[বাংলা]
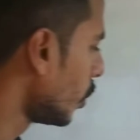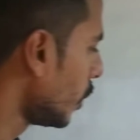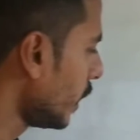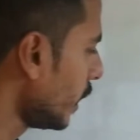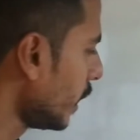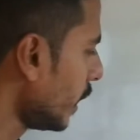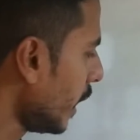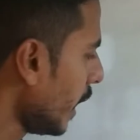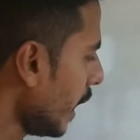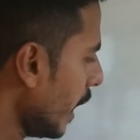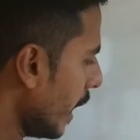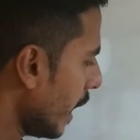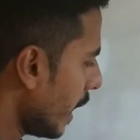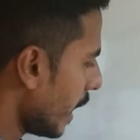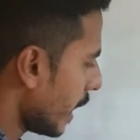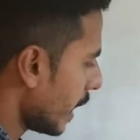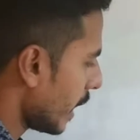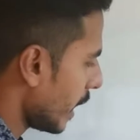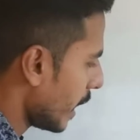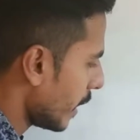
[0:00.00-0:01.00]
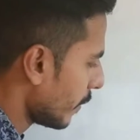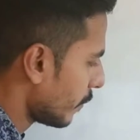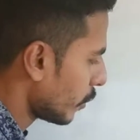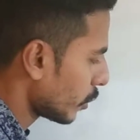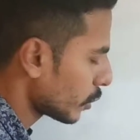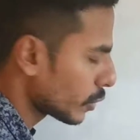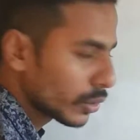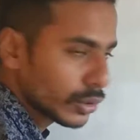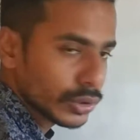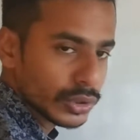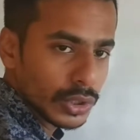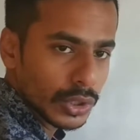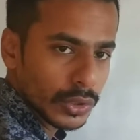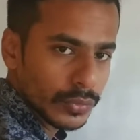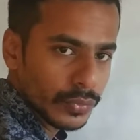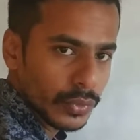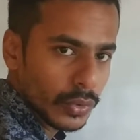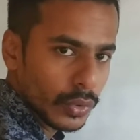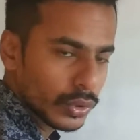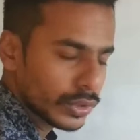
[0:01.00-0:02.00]
বলি এ এফ অর্থ হচ্ছে হলো
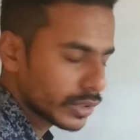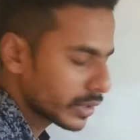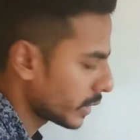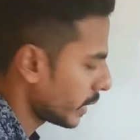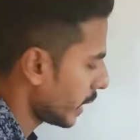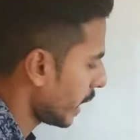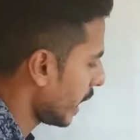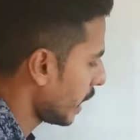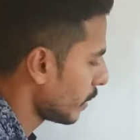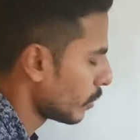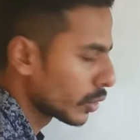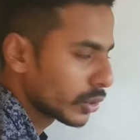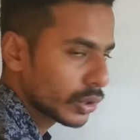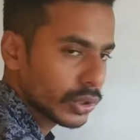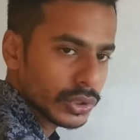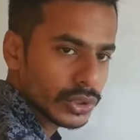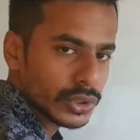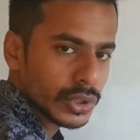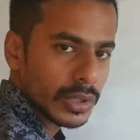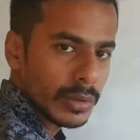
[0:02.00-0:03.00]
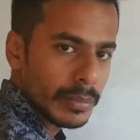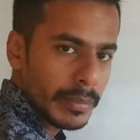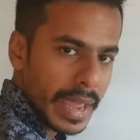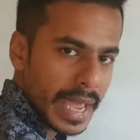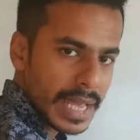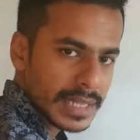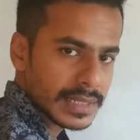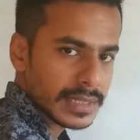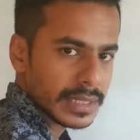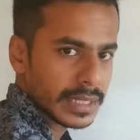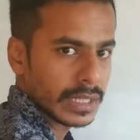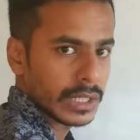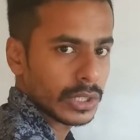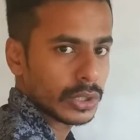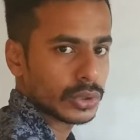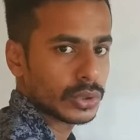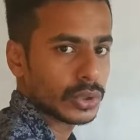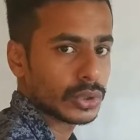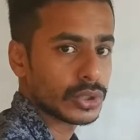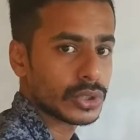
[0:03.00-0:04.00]
ফোর্স এম অর্থ হচ্ছে হলো ম্যাস এ
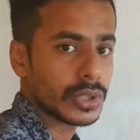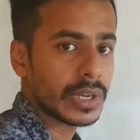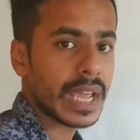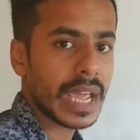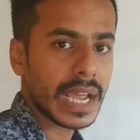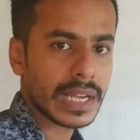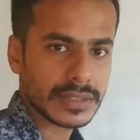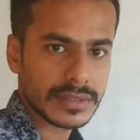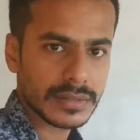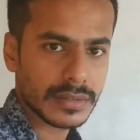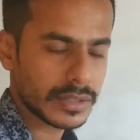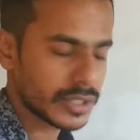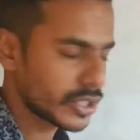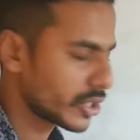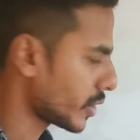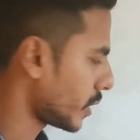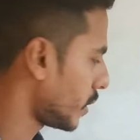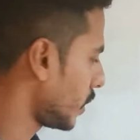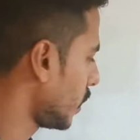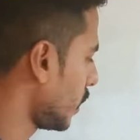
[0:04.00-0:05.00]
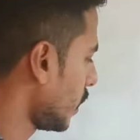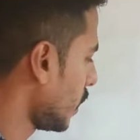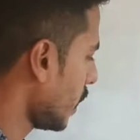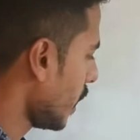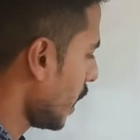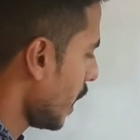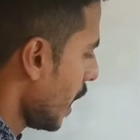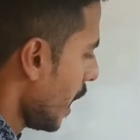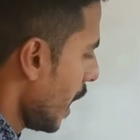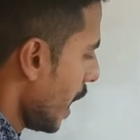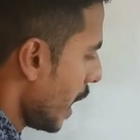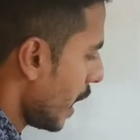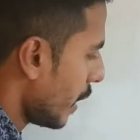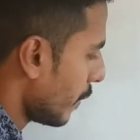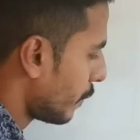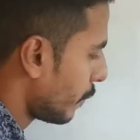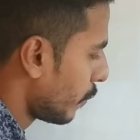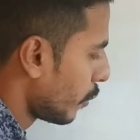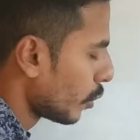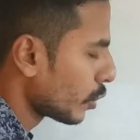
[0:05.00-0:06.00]
অর্থ হচ্ছে হলো অ্যাক্সেলারেশন এই
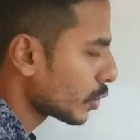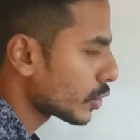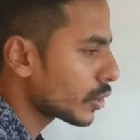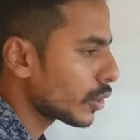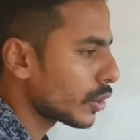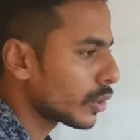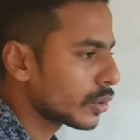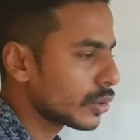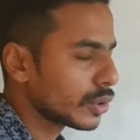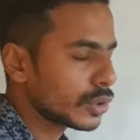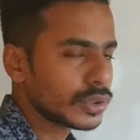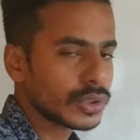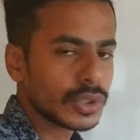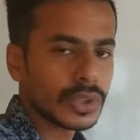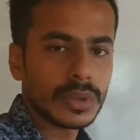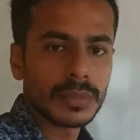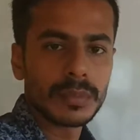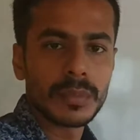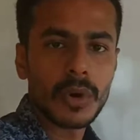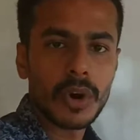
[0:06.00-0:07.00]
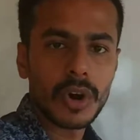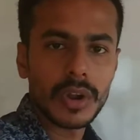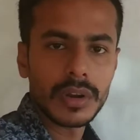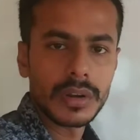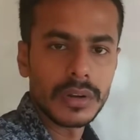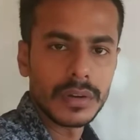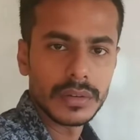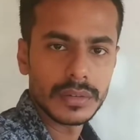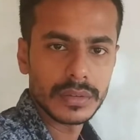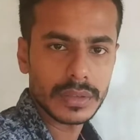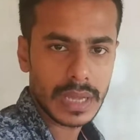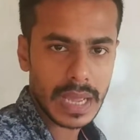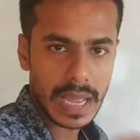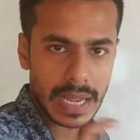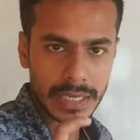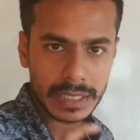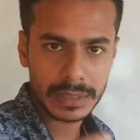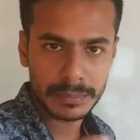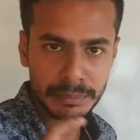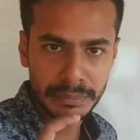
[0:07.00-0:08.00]
ফোর্স অর্থ হচ্ছে হলো বল
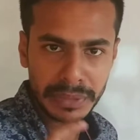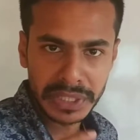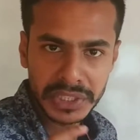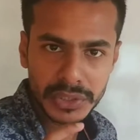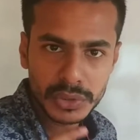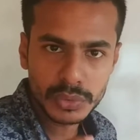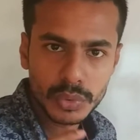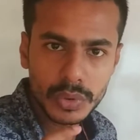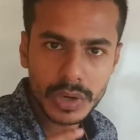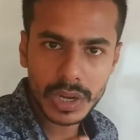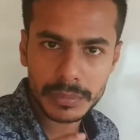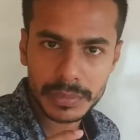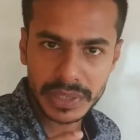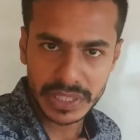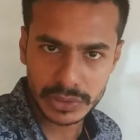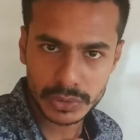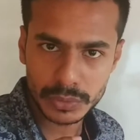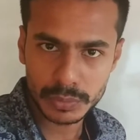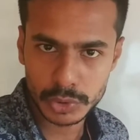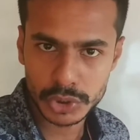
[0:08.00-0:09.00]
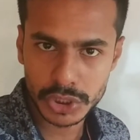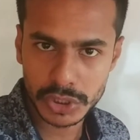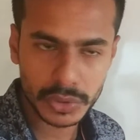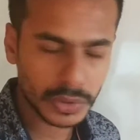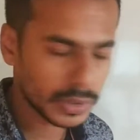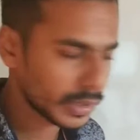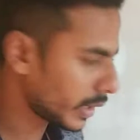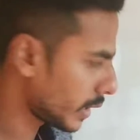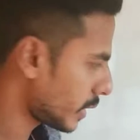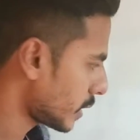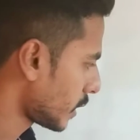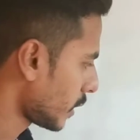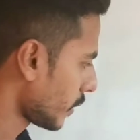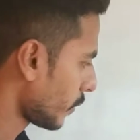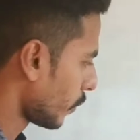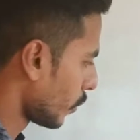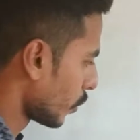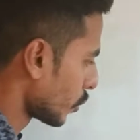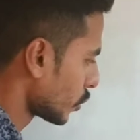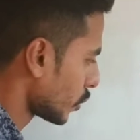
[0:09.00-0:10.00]
আগে মিনিনগুলো আমার একটু বোঝা দরকার আছে
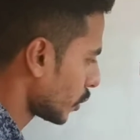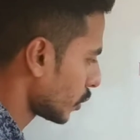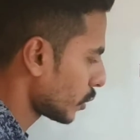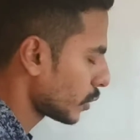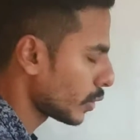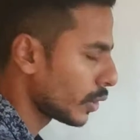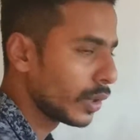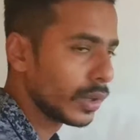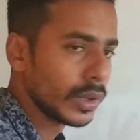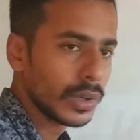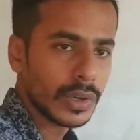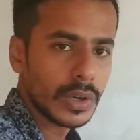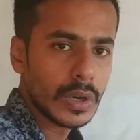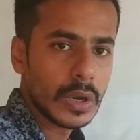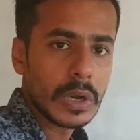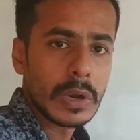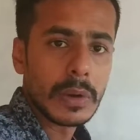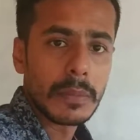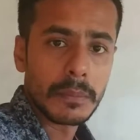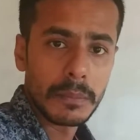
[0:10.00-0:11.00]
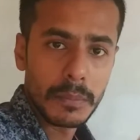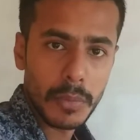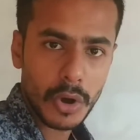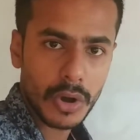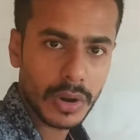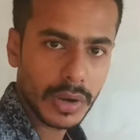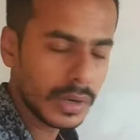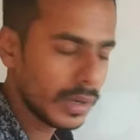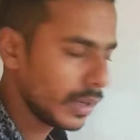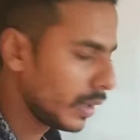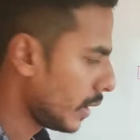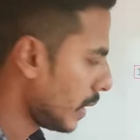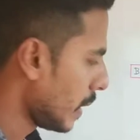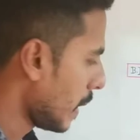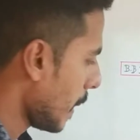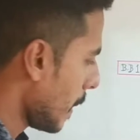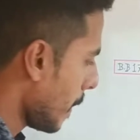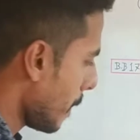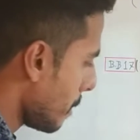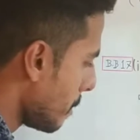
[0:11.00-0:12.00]
ফোর্স অর্থ বল
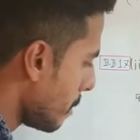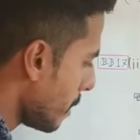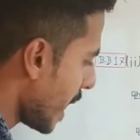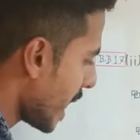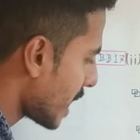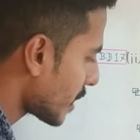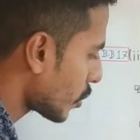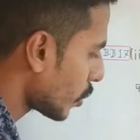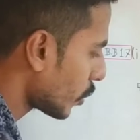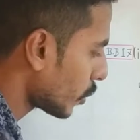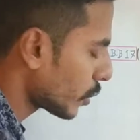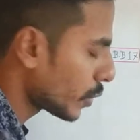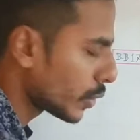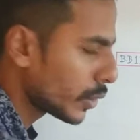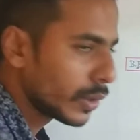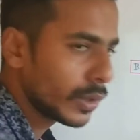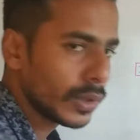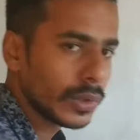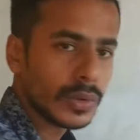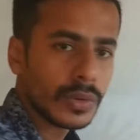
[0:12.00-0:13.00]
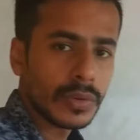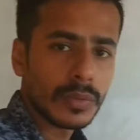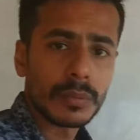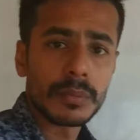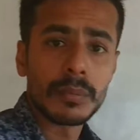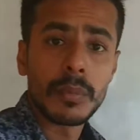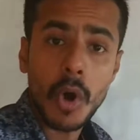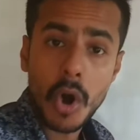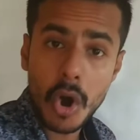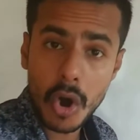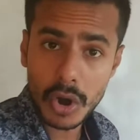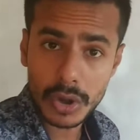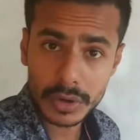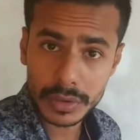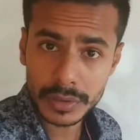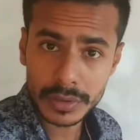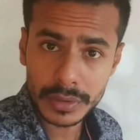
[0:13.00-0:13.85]
ম্যাস অর্থ ভর